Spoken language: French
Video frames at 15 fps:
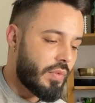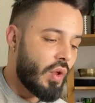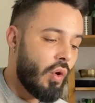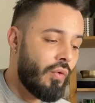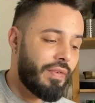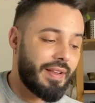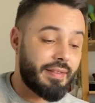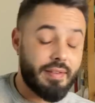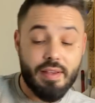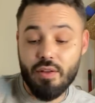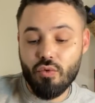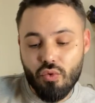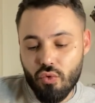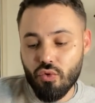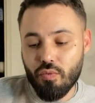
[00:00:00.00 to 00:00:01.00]
On va essayer
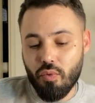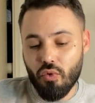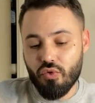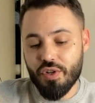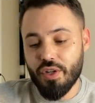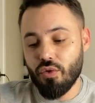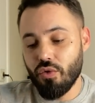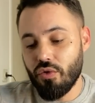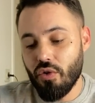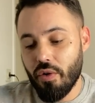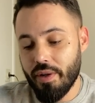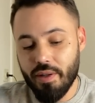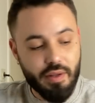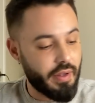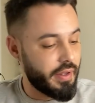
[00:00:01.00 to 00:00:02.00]
du coup de plonger dedans
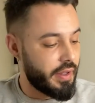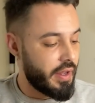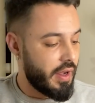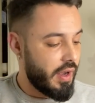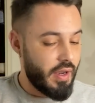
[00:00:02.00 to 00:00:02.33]
et